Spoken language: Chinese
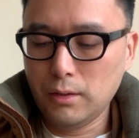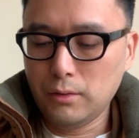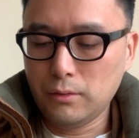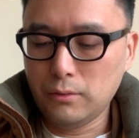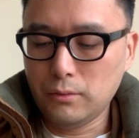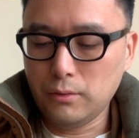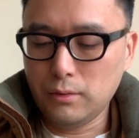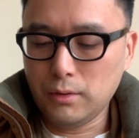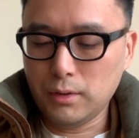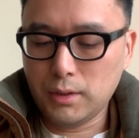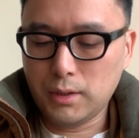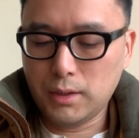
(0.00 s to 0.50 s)

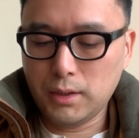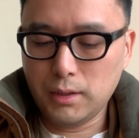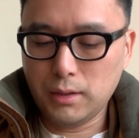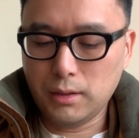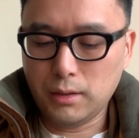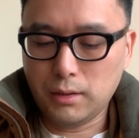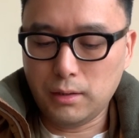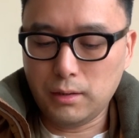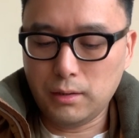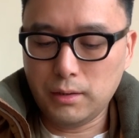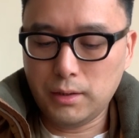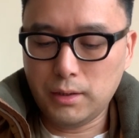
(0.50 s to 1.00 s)
若胜
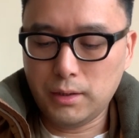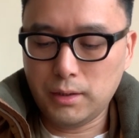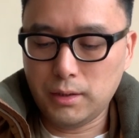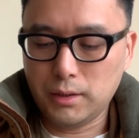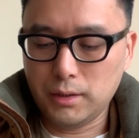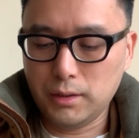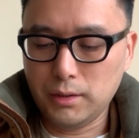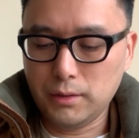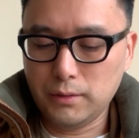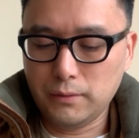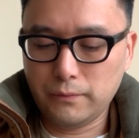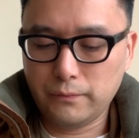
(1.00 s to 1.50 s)
而
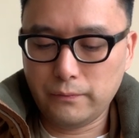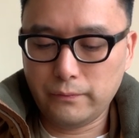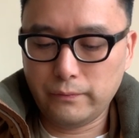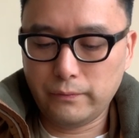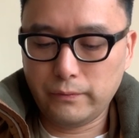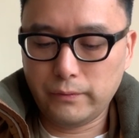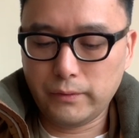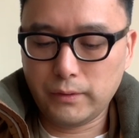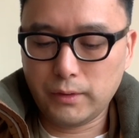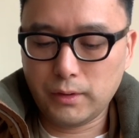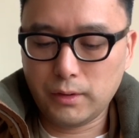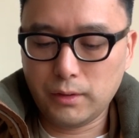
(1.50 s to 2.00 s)
喜，
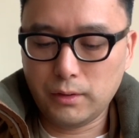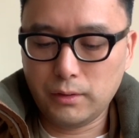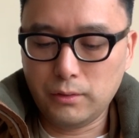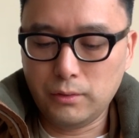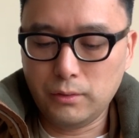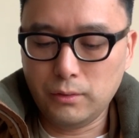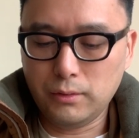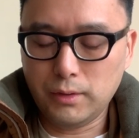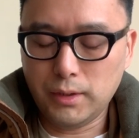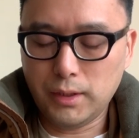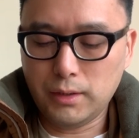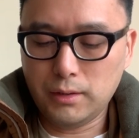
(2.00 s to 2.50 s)
犹
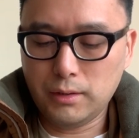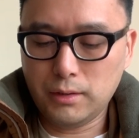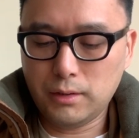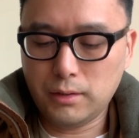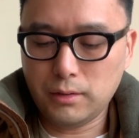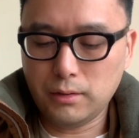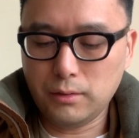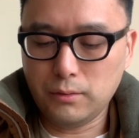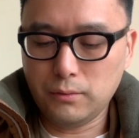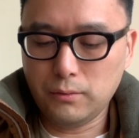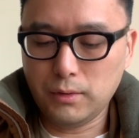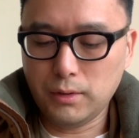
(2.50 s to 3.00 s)
能赦
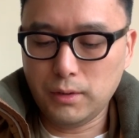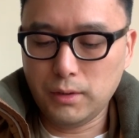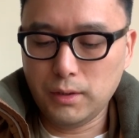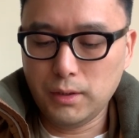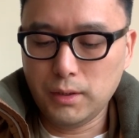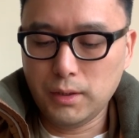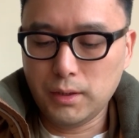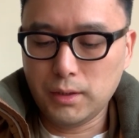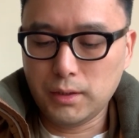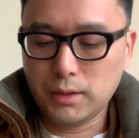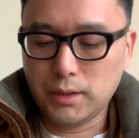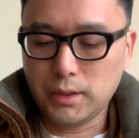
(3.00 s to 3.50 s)
我；
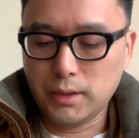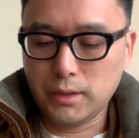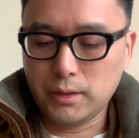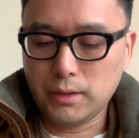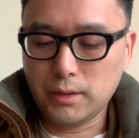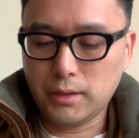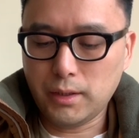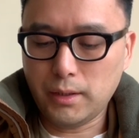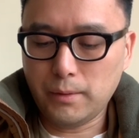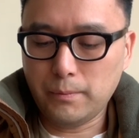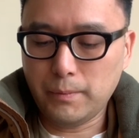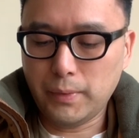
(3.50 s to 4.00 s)
今
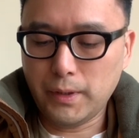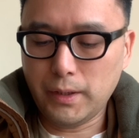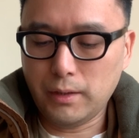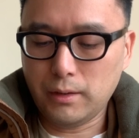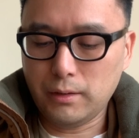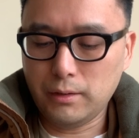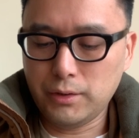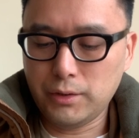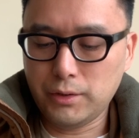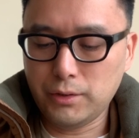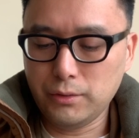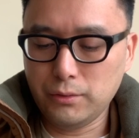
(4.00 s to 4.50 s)
战败而
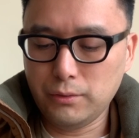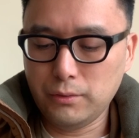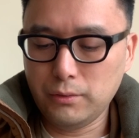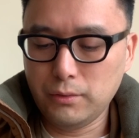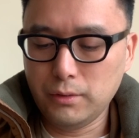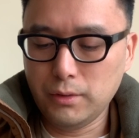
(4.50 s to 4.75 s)
休，